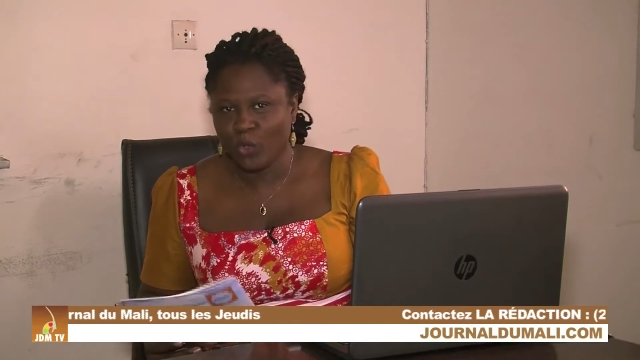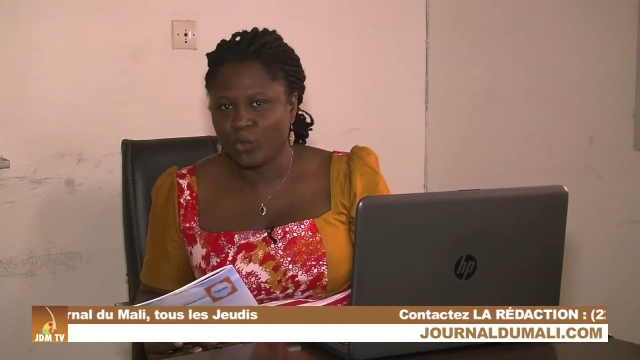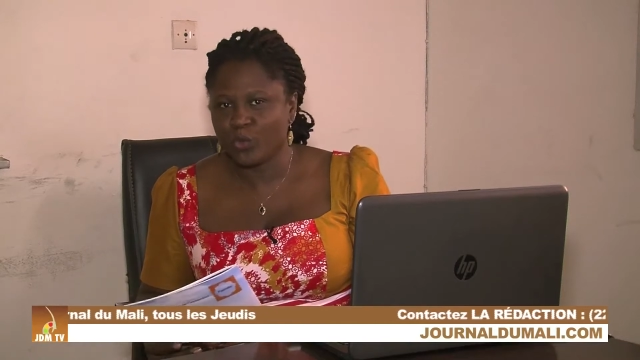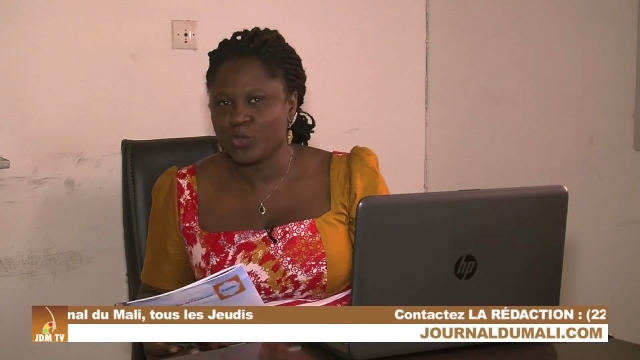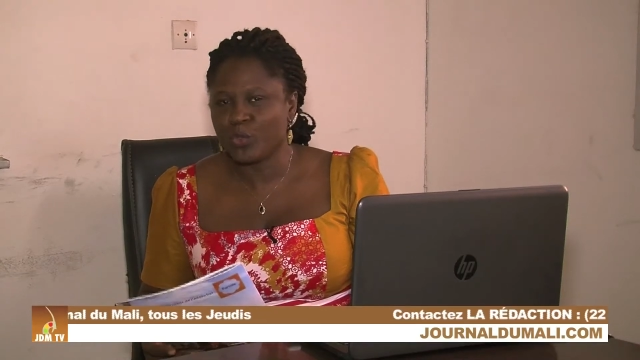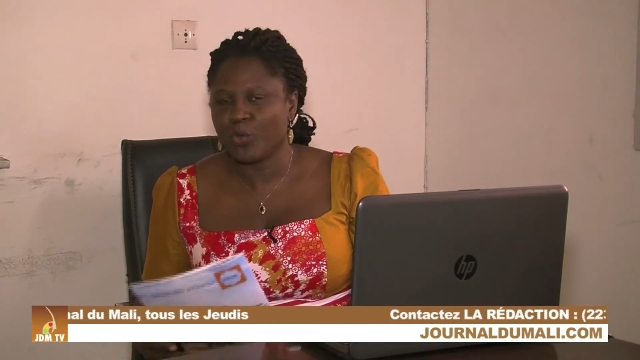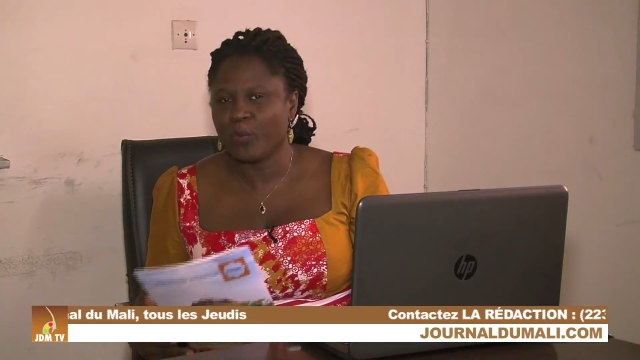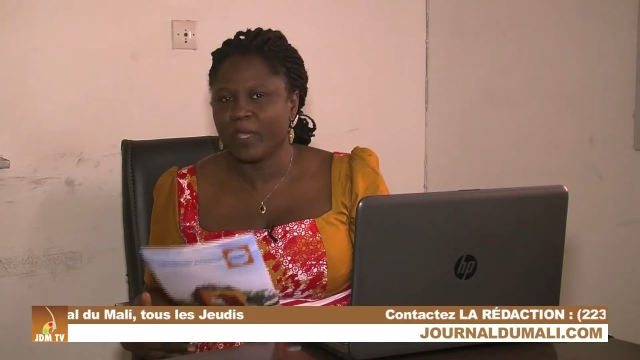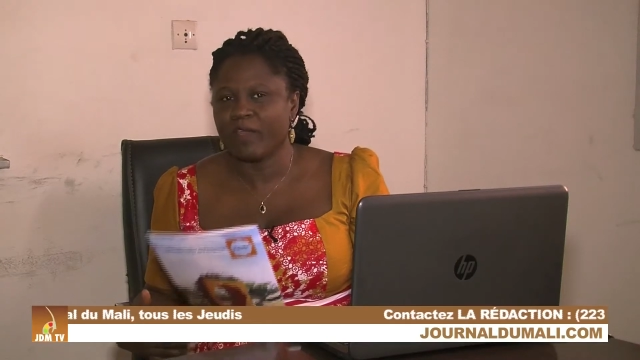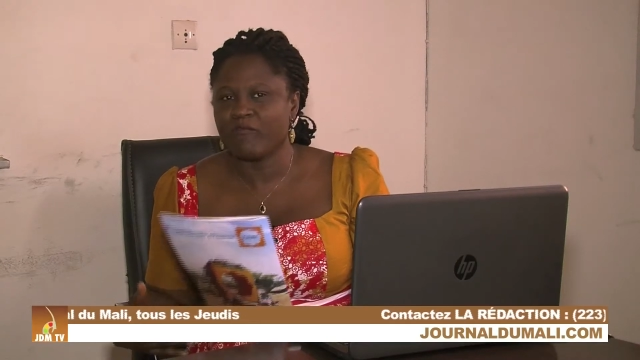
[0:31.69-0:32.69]
de ce que
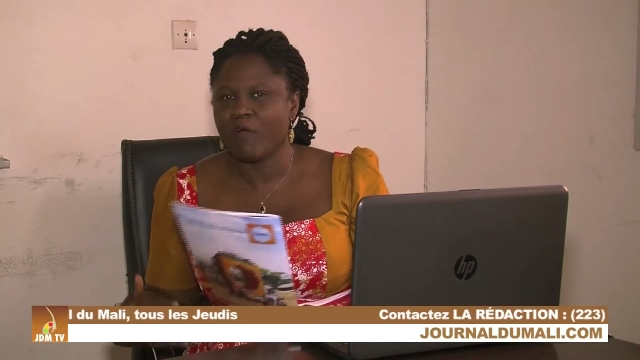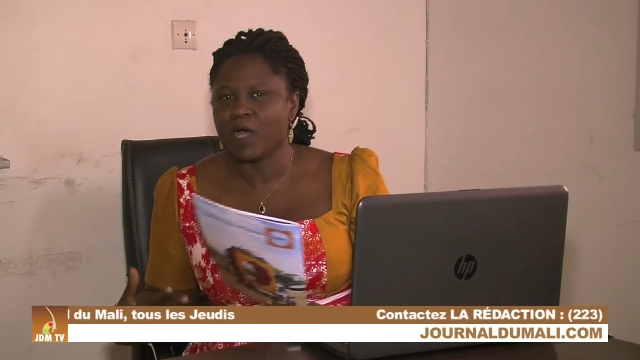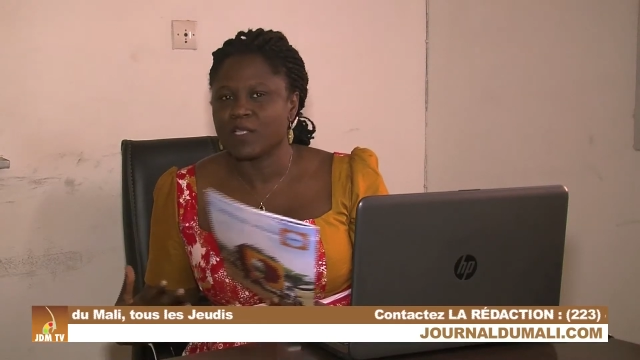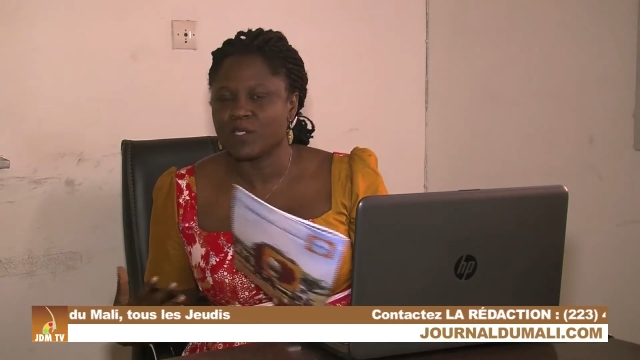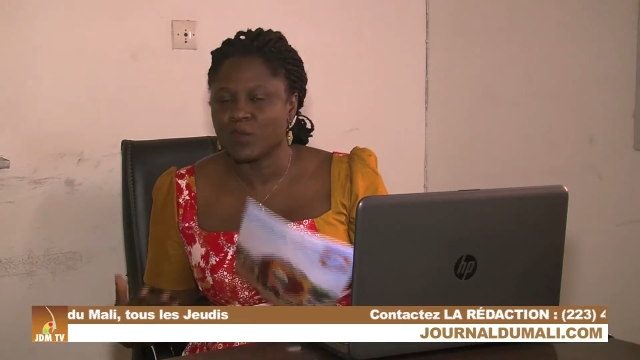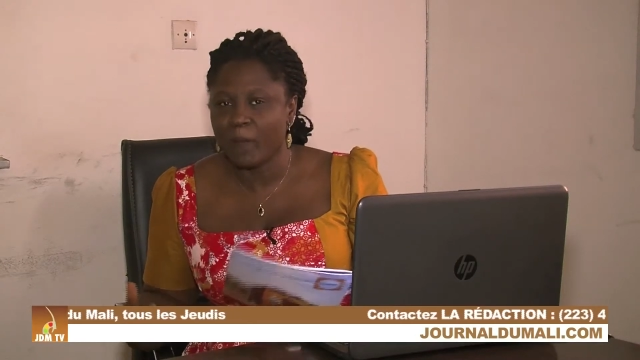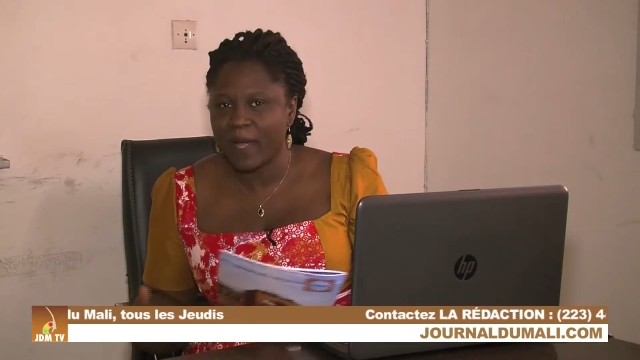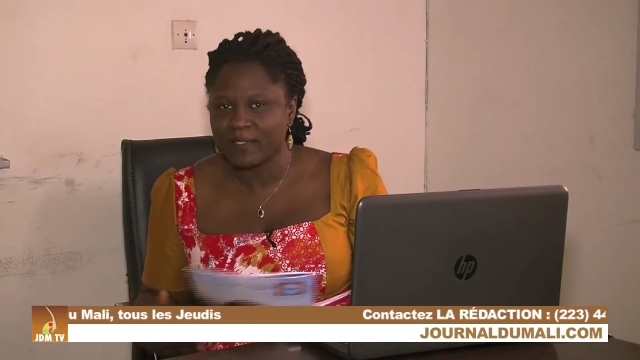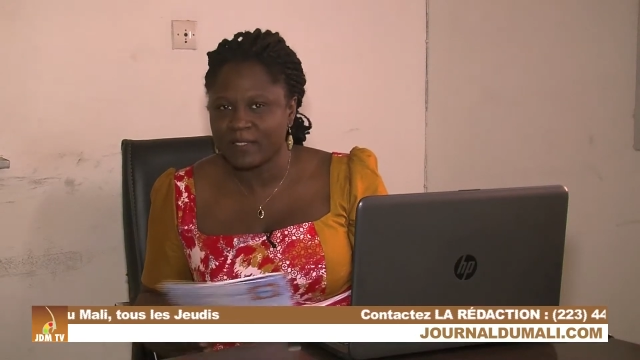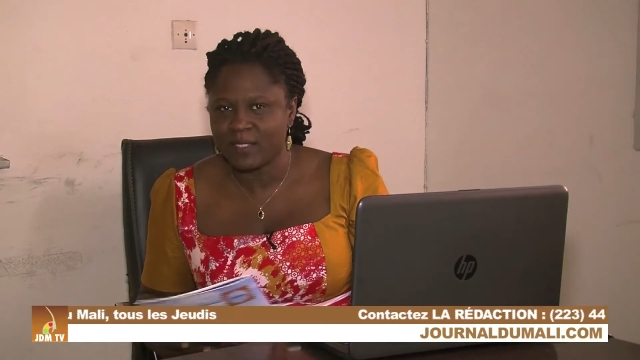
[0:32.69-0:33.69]
prévoit son
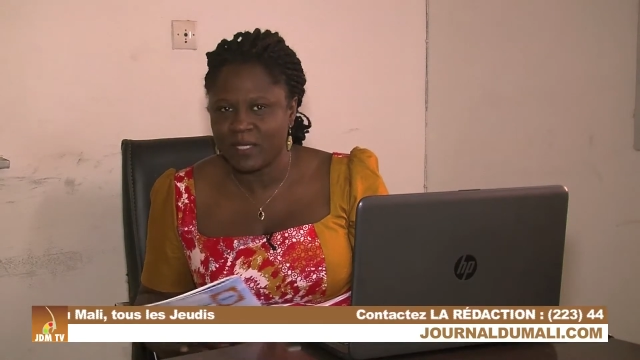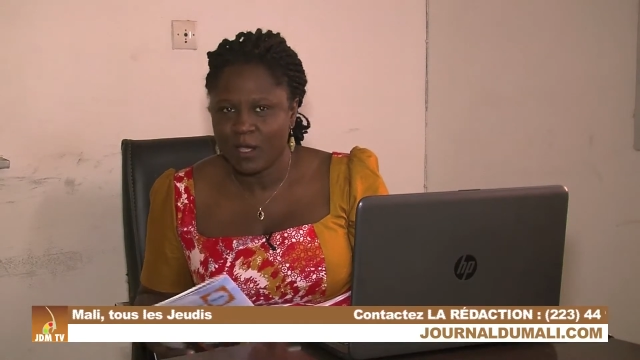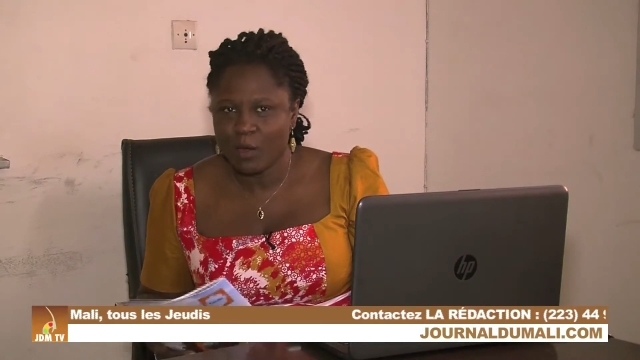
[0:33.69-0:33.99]
parti